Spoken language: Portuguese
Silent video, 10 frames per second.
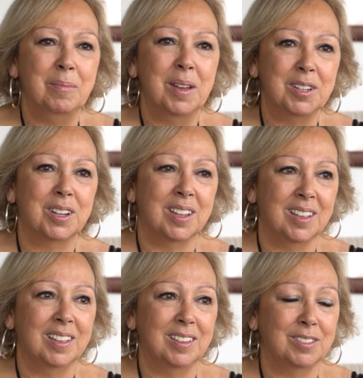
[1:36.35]
mas
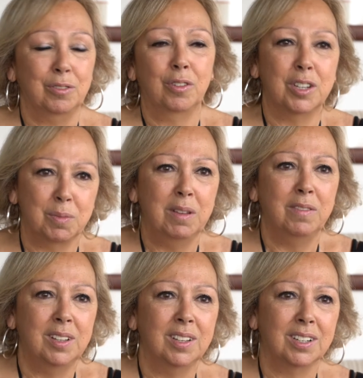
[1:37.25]
que são todas
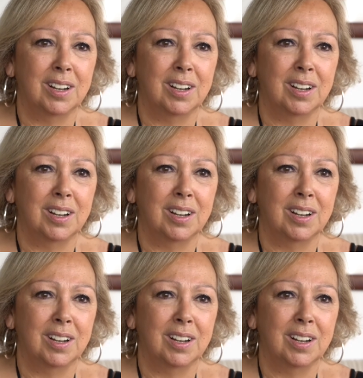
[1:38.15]
bem-vindas,